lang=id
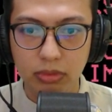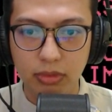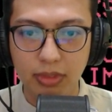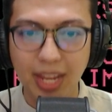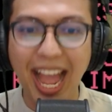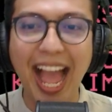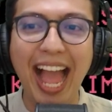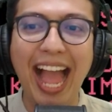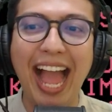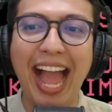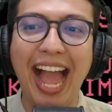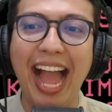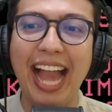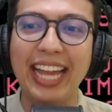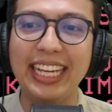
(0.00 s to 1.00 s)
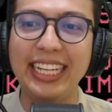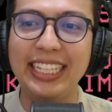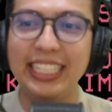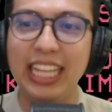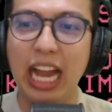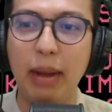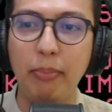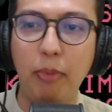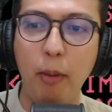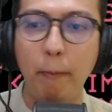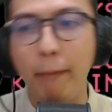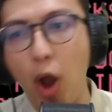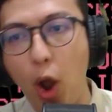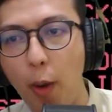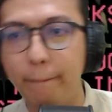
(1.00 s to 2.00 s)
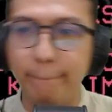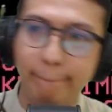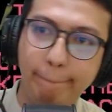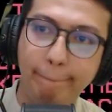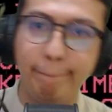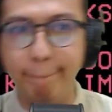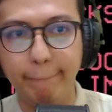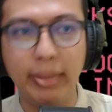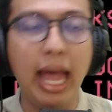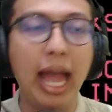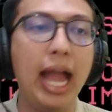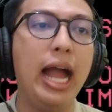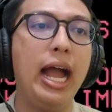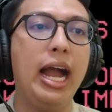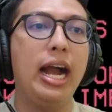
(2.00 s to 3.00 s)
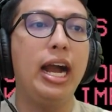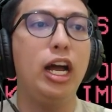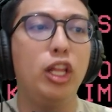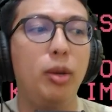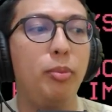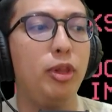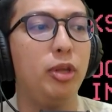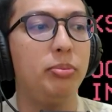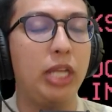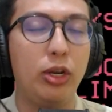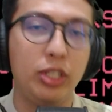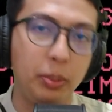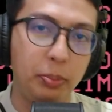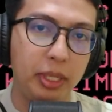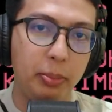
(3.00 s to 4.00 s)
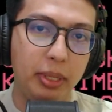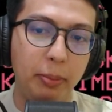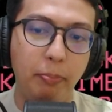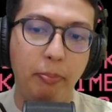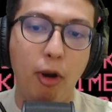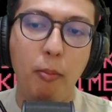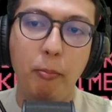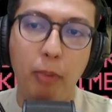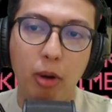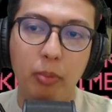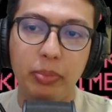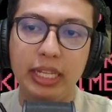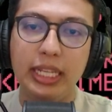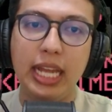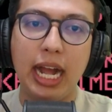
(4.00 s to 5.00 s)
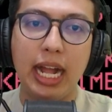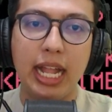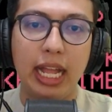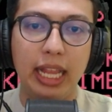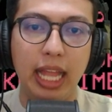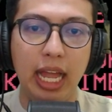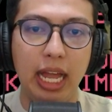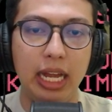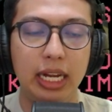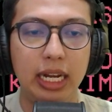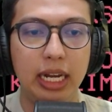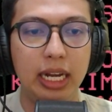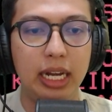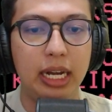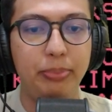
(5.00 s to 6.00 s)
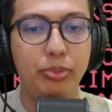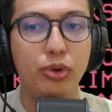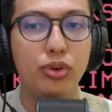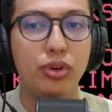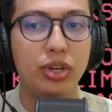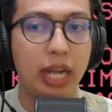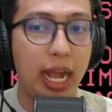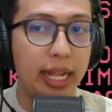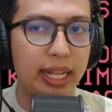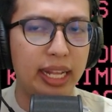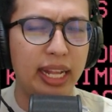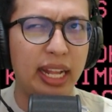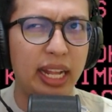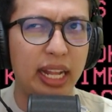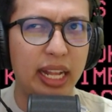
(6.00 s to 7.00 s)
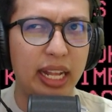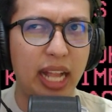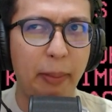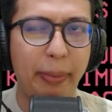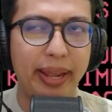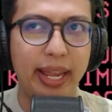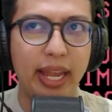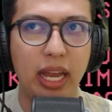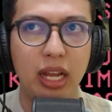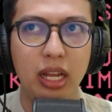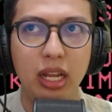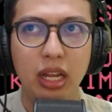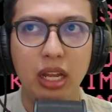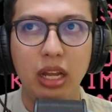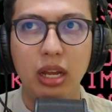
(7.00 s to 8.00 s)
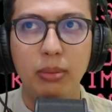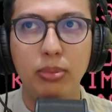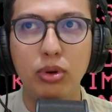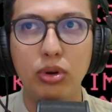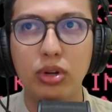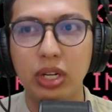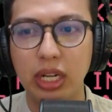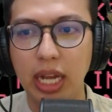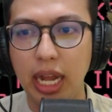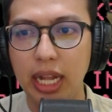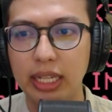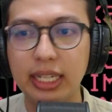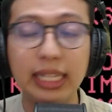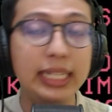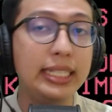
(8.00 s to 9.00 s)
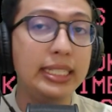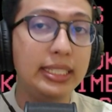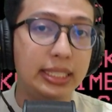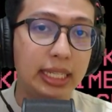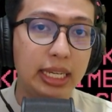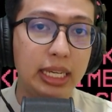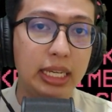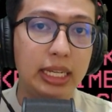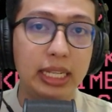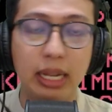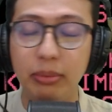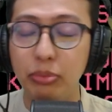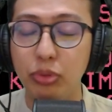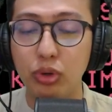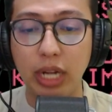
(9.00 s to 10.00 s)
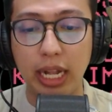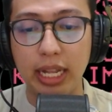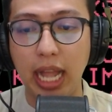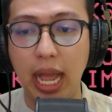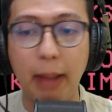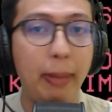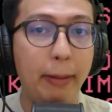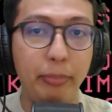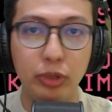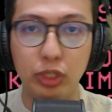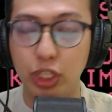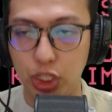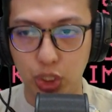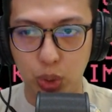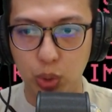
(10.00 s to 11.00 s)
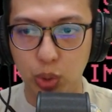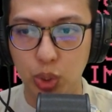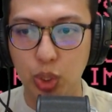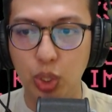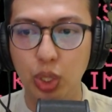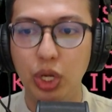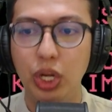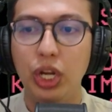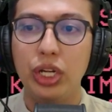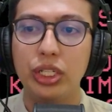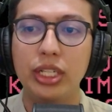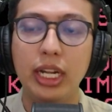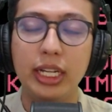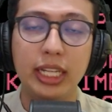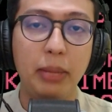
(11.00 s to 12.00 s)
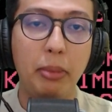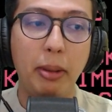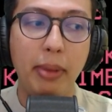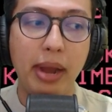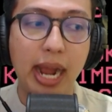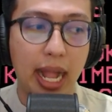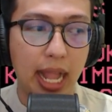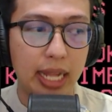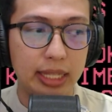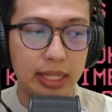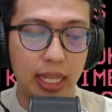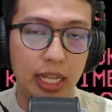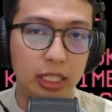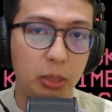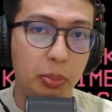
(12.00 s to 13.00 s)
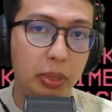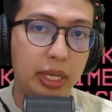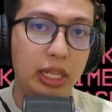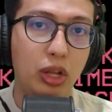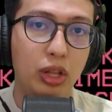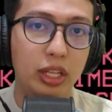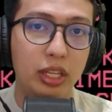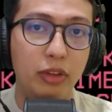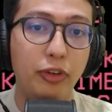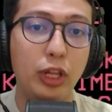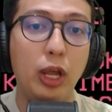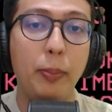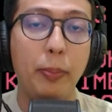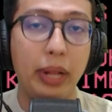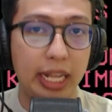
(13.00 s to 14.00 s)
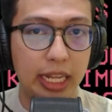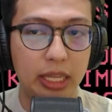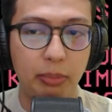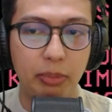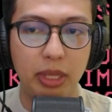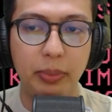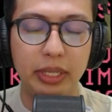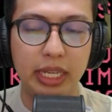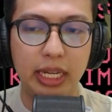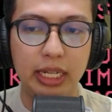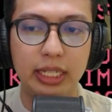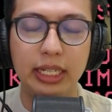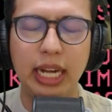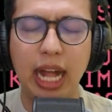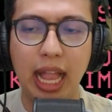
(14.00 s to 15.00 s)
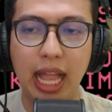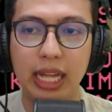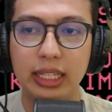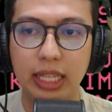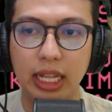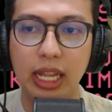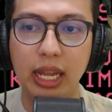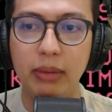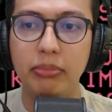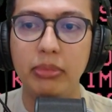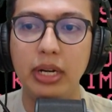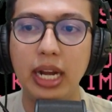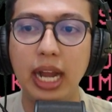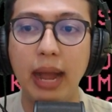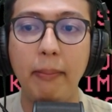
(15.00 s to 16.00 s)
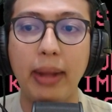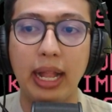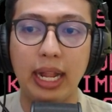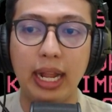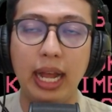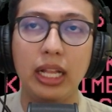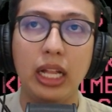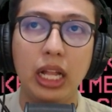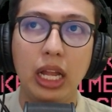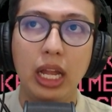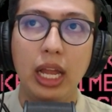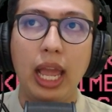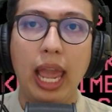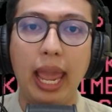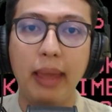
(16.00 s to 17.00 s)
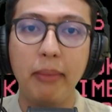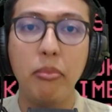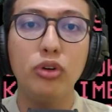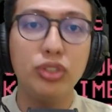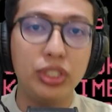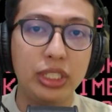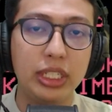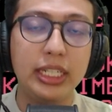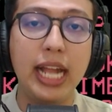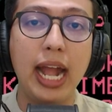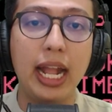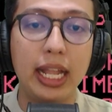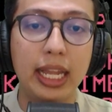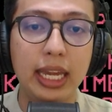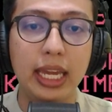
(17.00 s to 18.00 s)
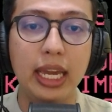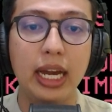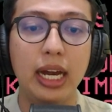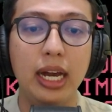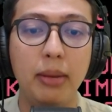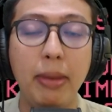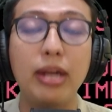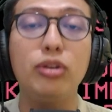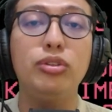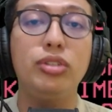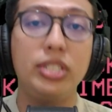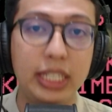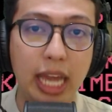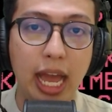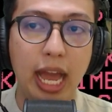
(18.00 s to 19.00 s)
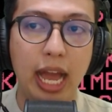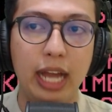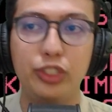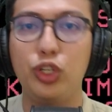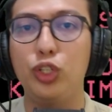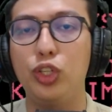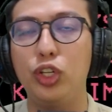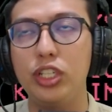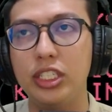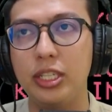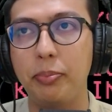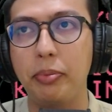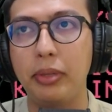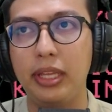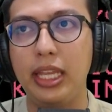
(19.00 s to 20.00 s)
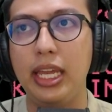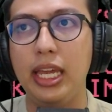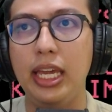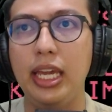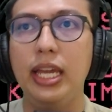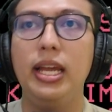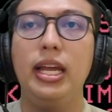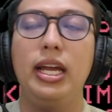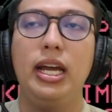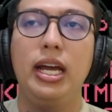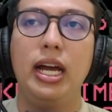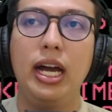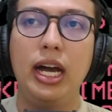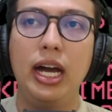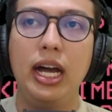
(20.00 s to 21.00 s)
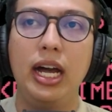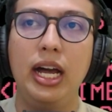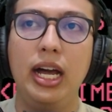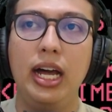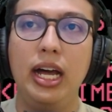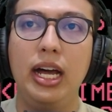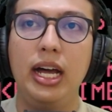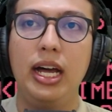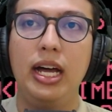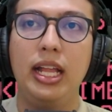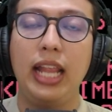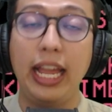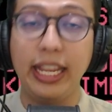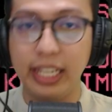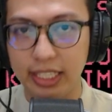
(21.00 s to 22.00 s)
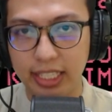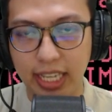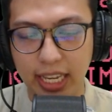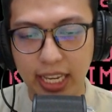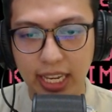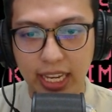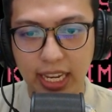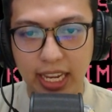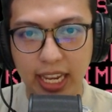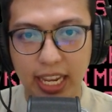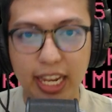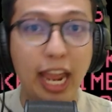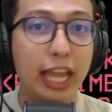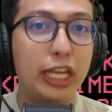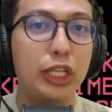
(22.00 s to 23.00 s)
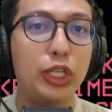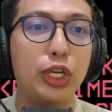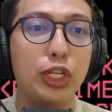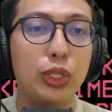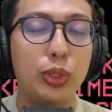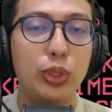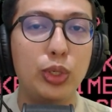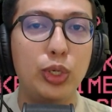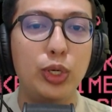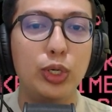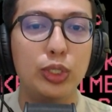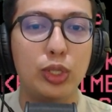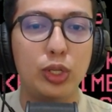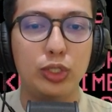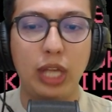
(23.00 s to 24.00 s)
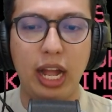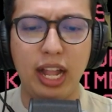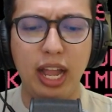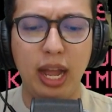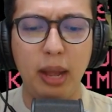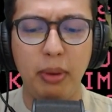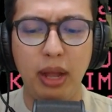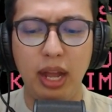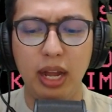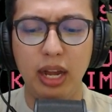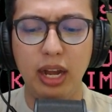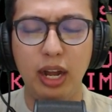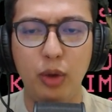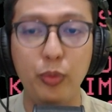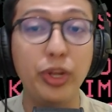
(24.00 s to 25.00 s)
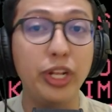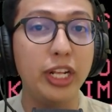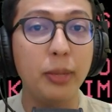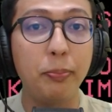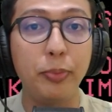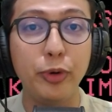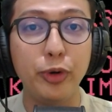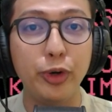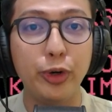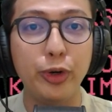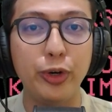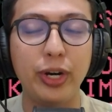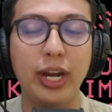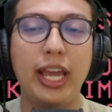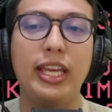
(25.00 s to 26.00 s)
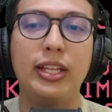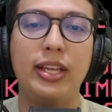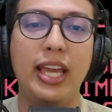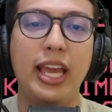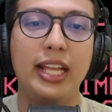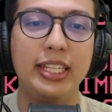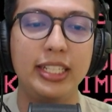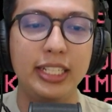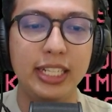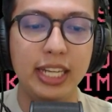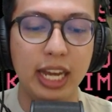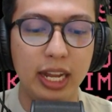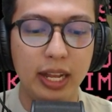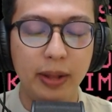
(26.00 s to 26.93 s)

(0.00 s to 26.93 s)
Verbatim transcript: Nah, ini dia pom pom. Nah, kalau belum tahu teman-teman pom pom ini adalah uh, bukan apa ya? Bukan kelinci dan bukan apapun itu. Dia adalah memang karakter yang dibikin oleh developernya teman-teman ya. Ini karakter yang menggambarkan emosi dari uh, manusia. Contohnya seperti Eh, Lion King kayak gitu-gitu terus ada apa uh, Winnie the Pooh kayak gitu ya jadi dia